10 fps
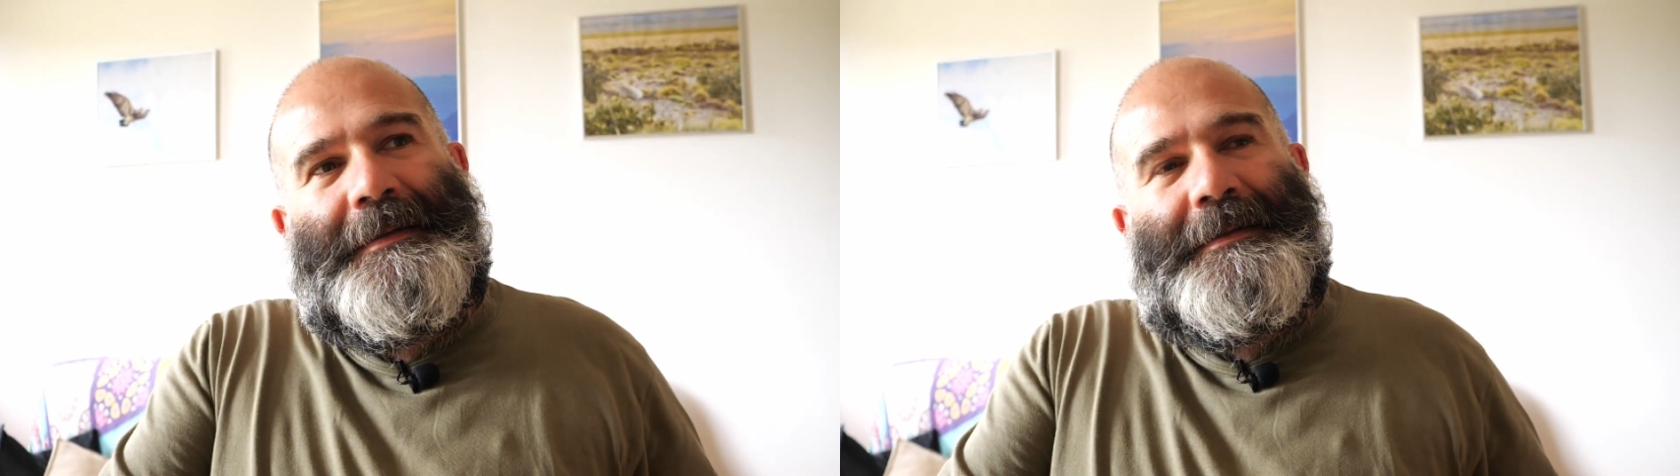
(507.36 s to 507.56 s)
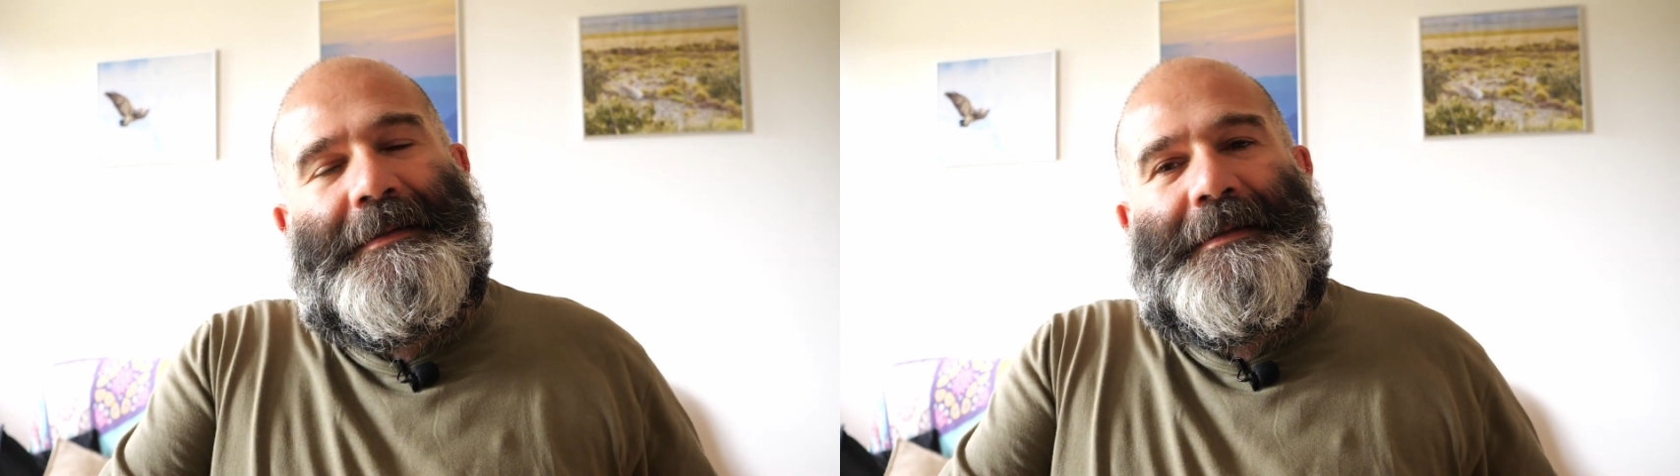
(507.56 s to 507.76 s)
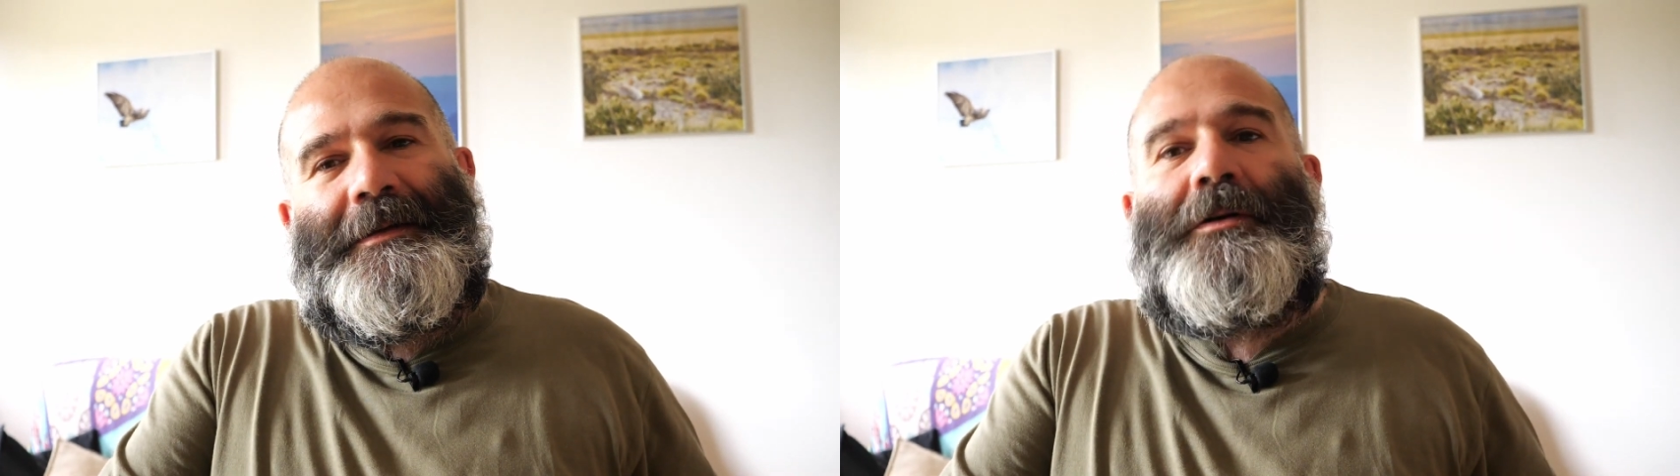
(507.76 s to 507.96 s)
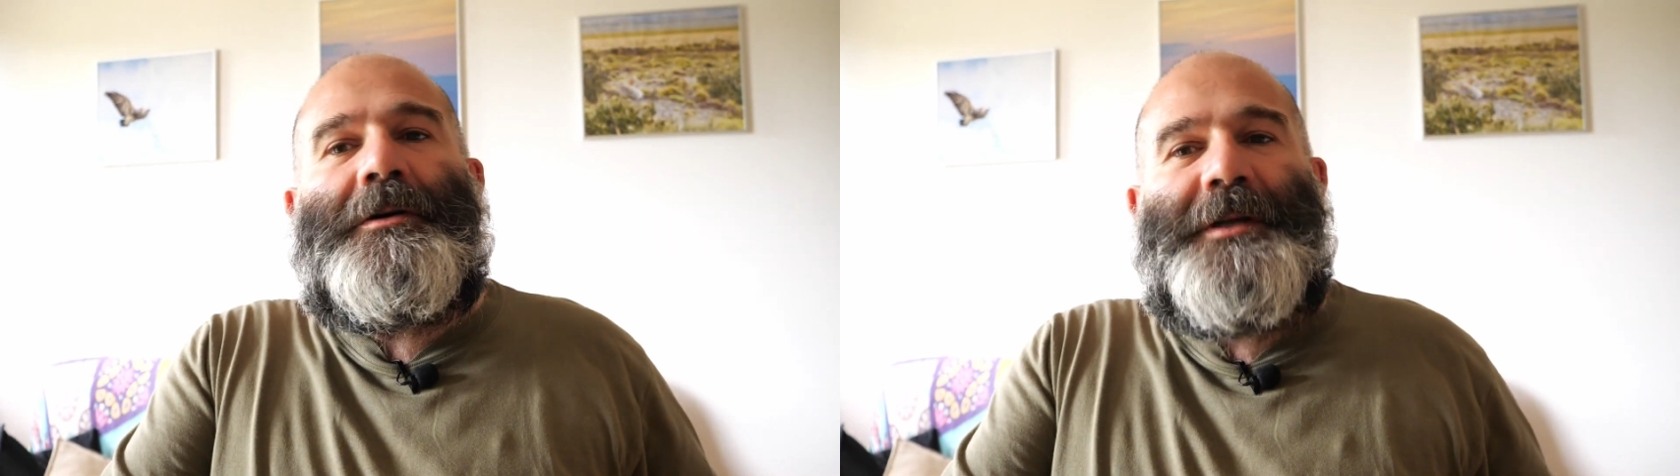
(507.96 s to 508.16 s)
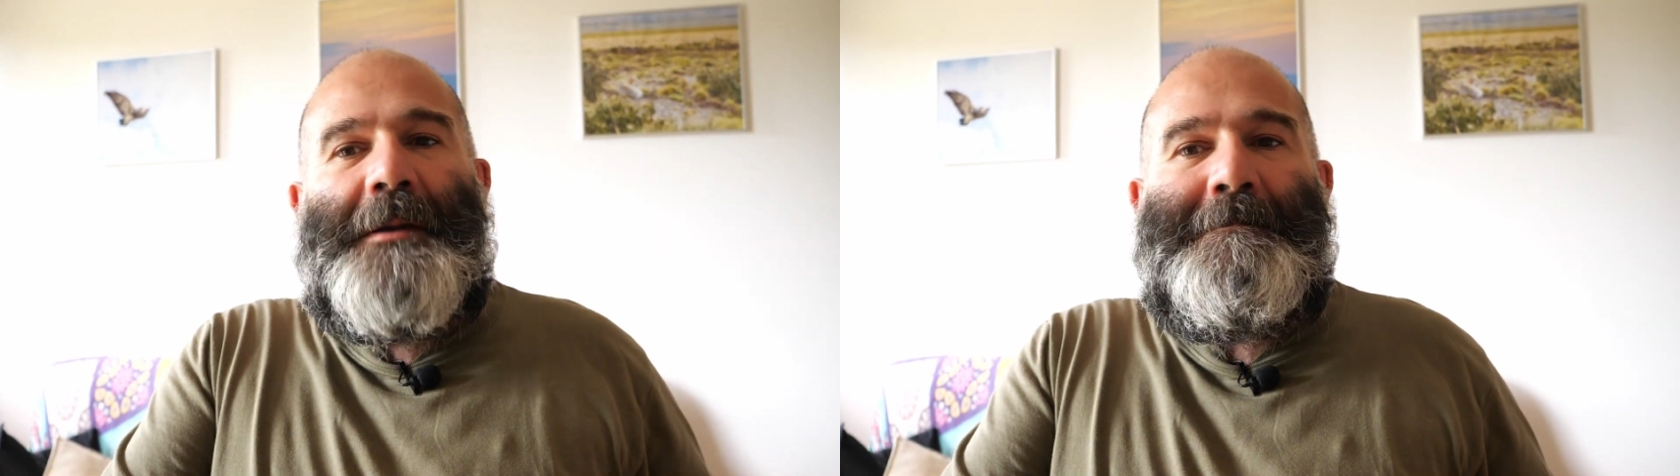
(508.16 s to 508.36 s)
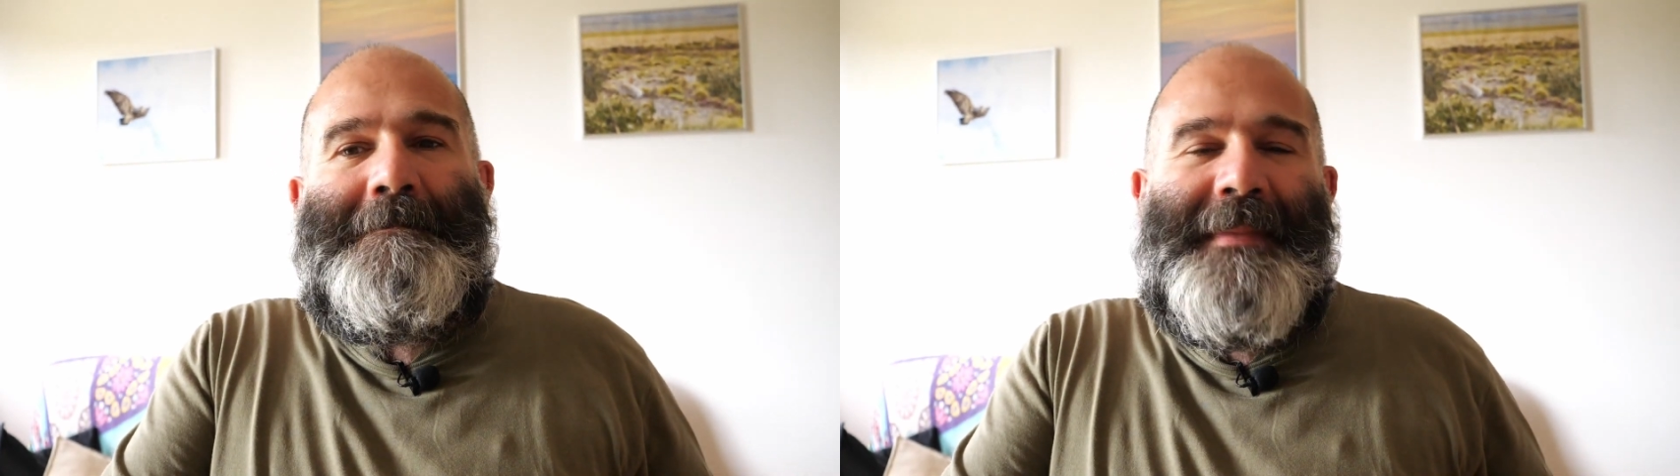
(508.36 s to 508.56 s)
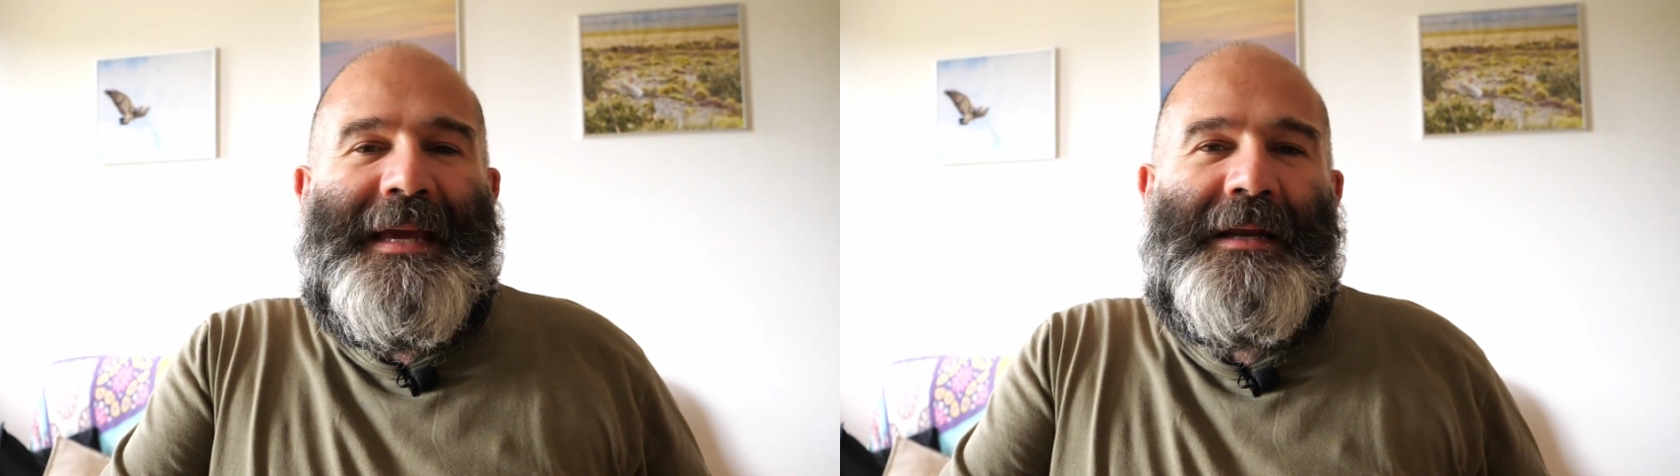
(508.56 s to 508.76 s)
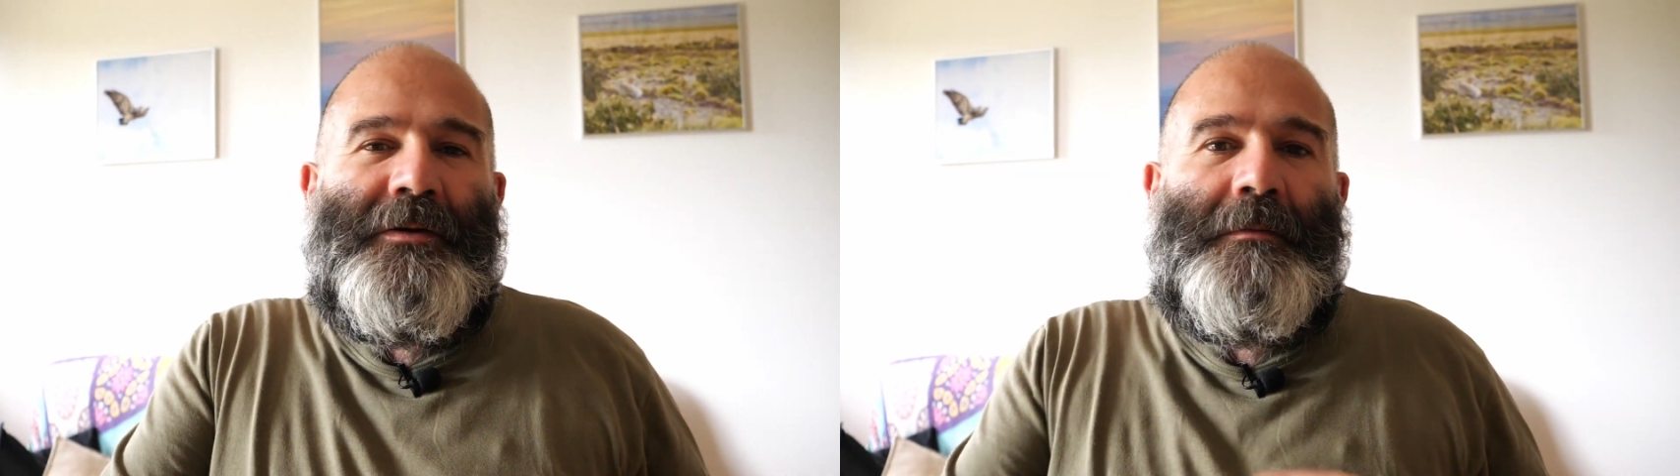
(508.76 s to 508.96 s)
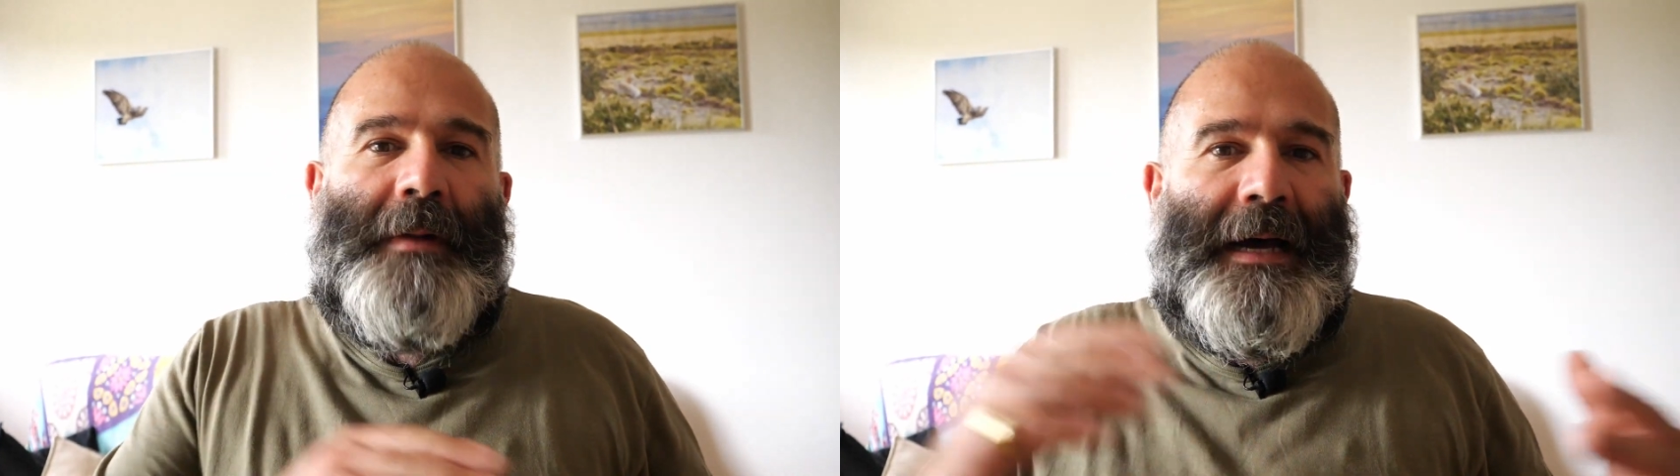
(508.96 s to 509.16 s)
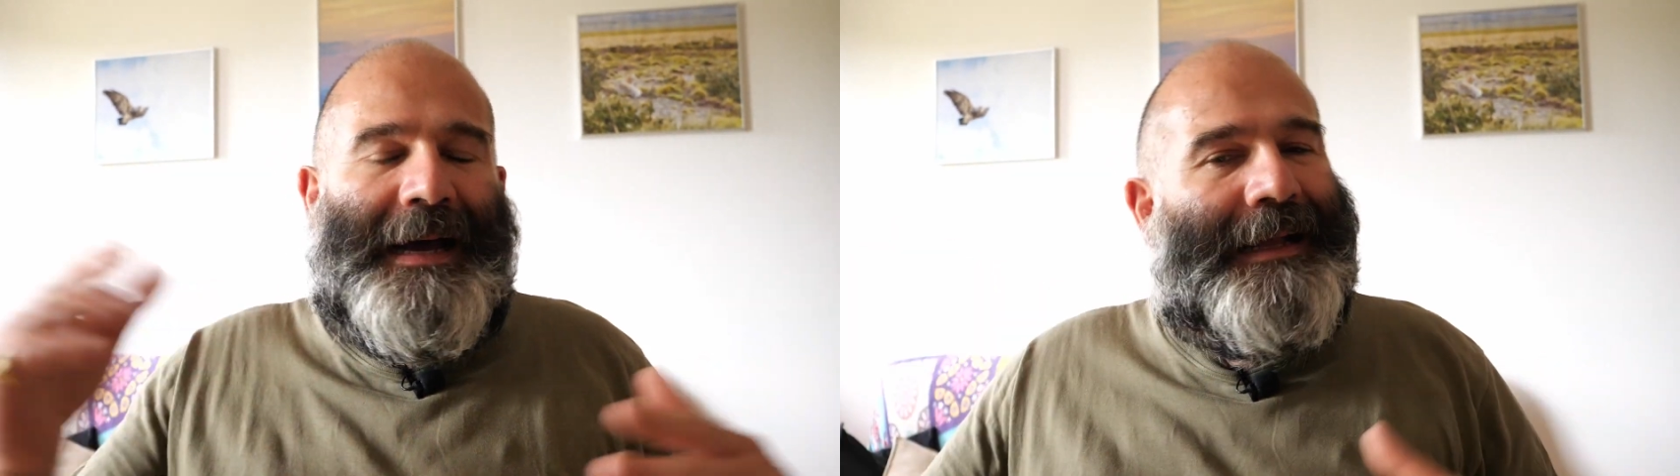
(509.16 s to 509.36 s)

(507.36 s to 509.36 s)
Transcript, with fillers: eh, cose in meno ma